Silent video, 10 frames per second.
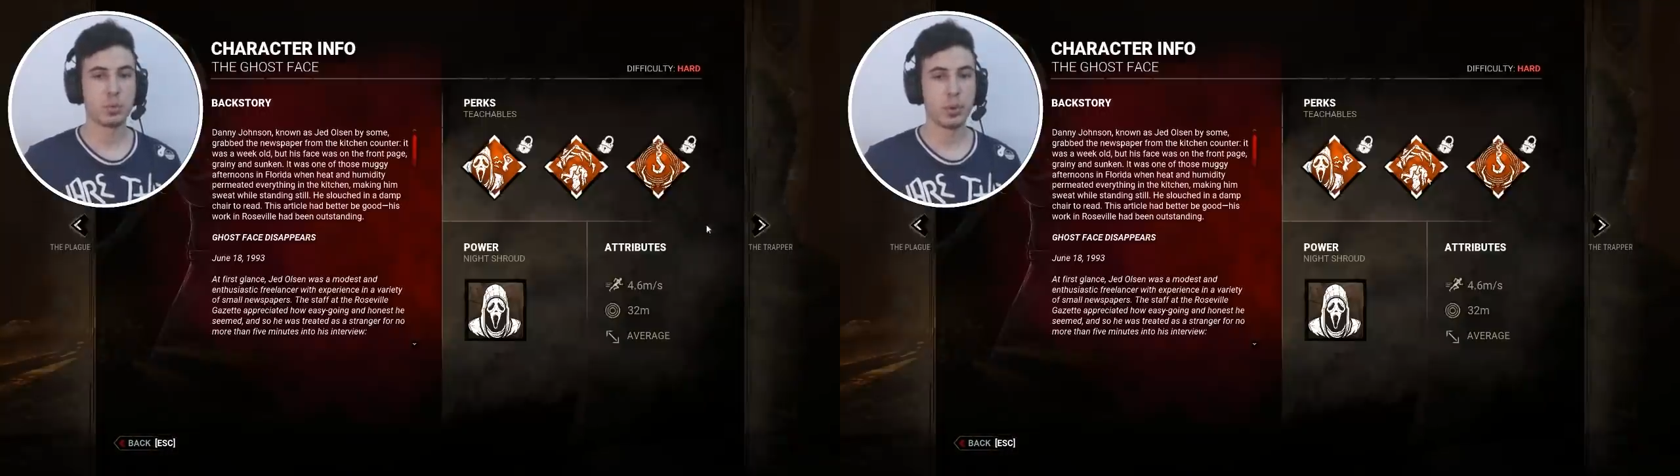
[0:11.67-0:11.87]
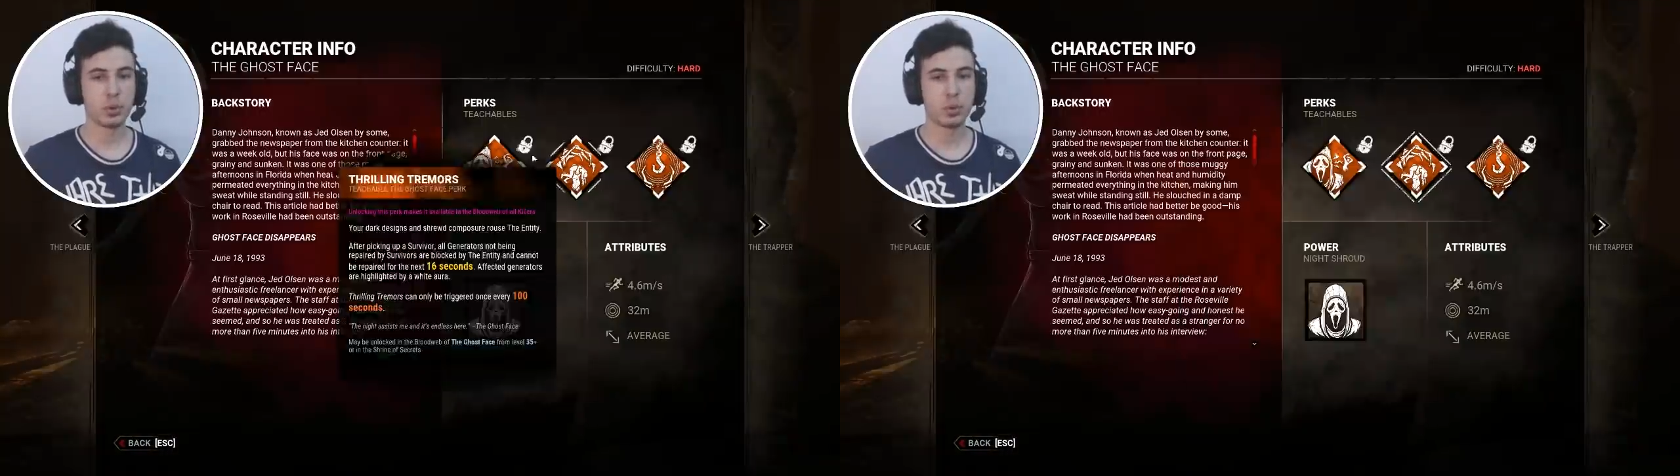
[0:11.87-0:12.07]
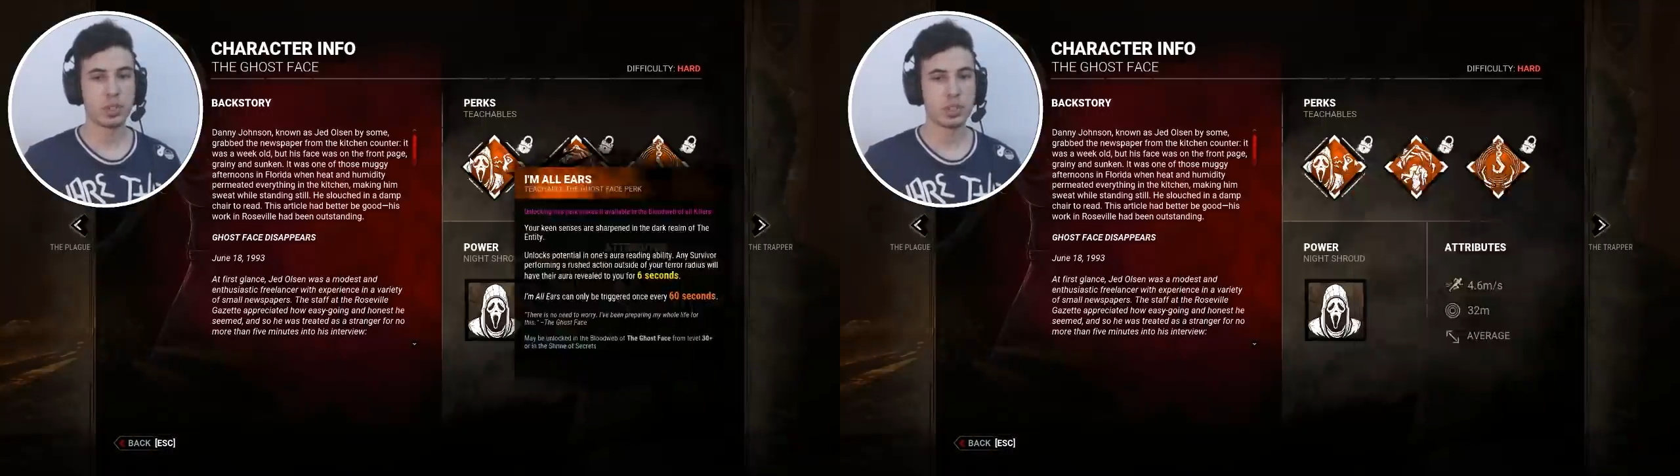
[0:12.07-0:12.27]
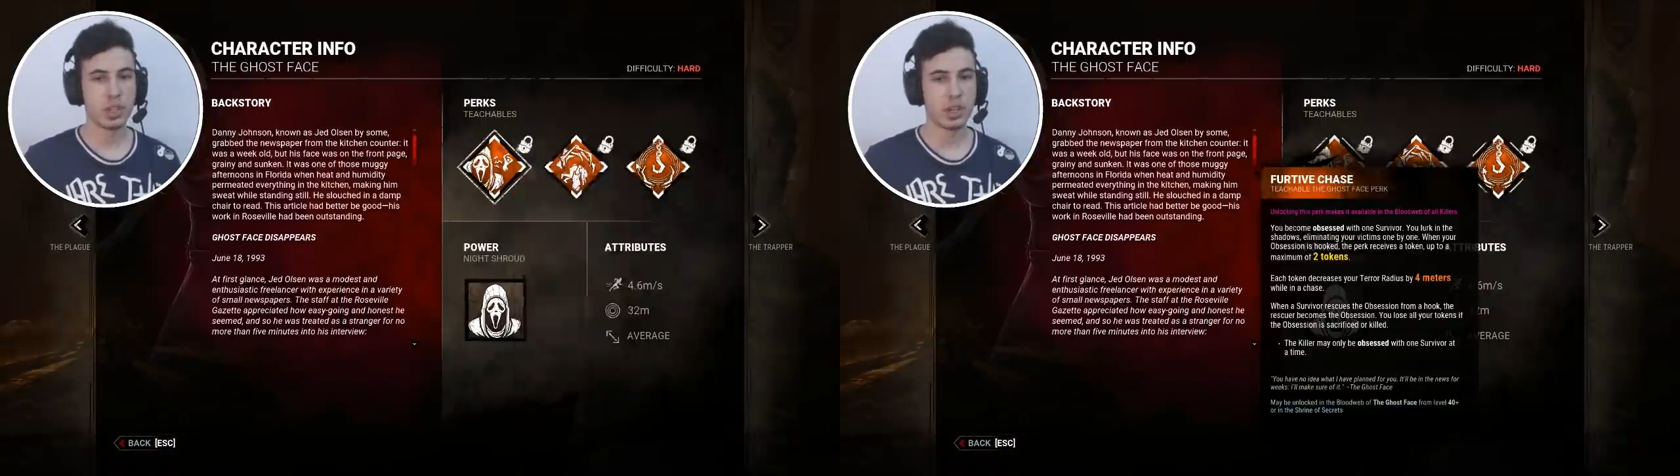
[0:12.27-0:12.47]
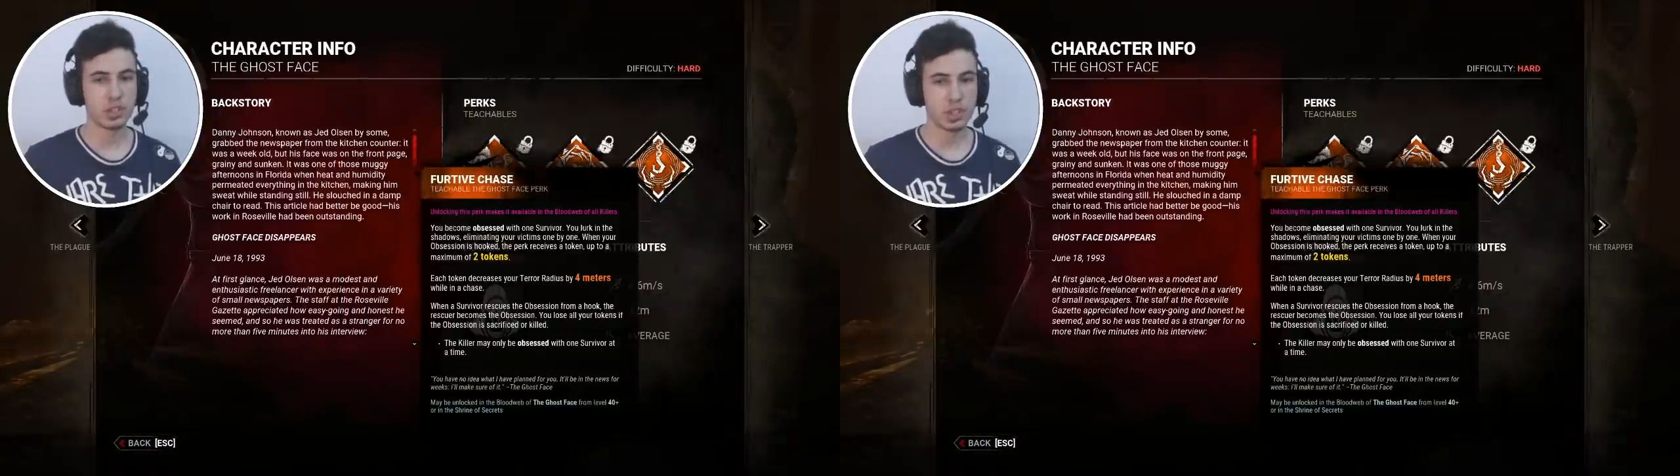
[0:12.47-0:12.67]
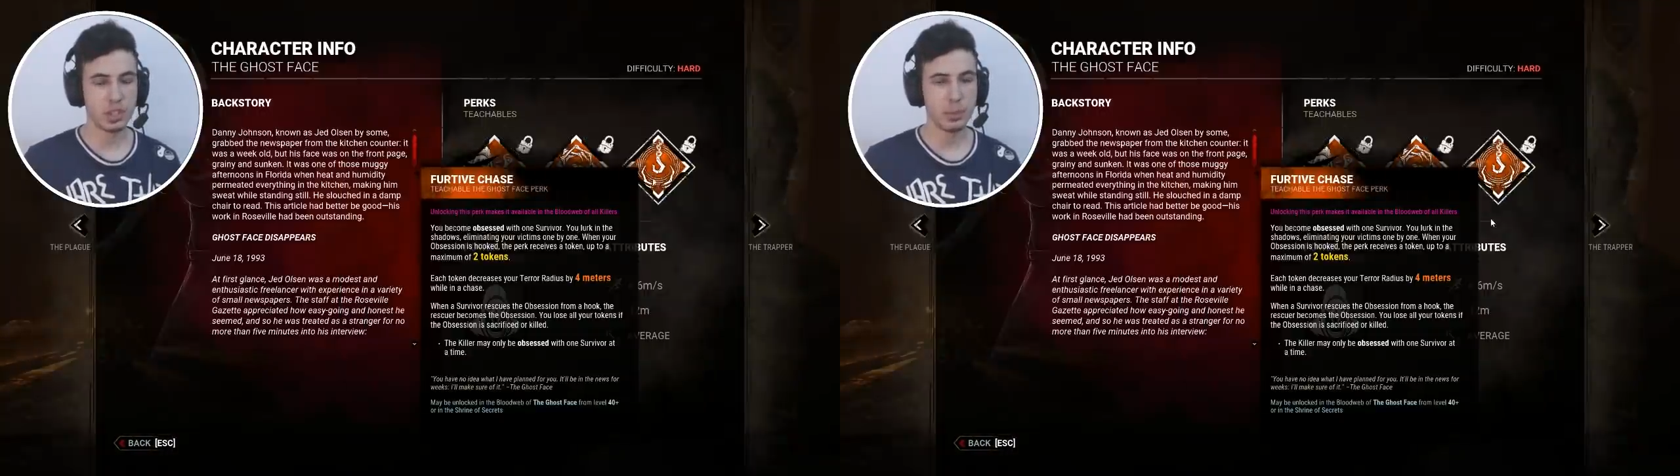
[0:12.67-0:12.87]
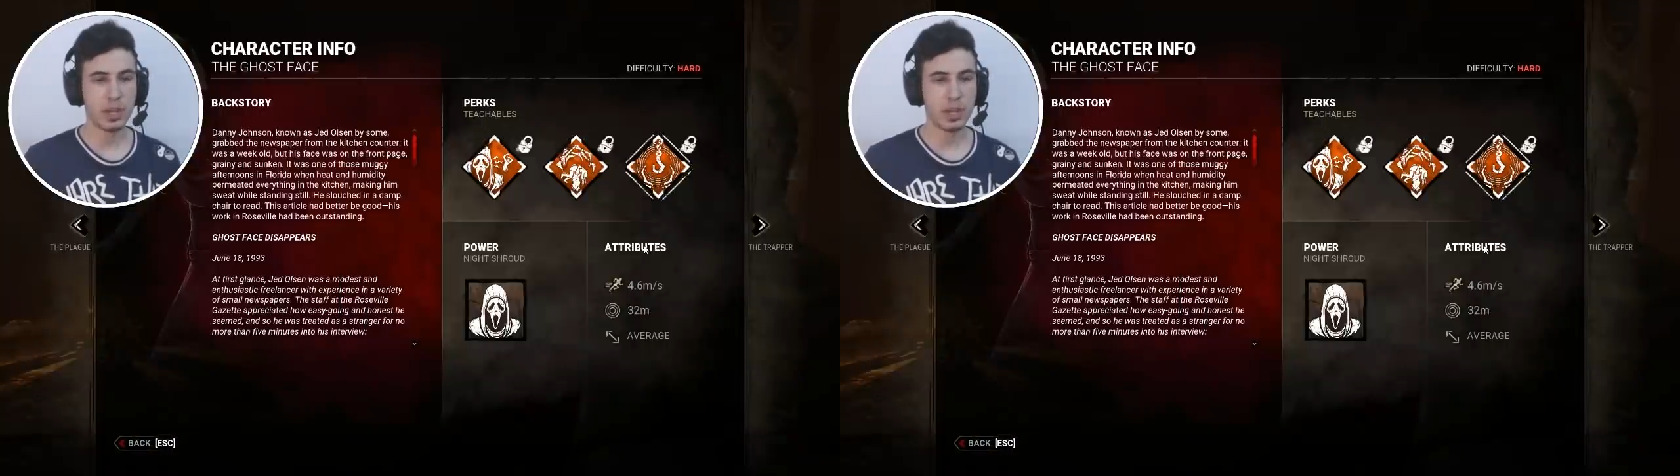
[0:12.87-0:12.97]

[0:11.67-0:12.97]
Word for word: 3 perkünü de sizlere açıklayayım.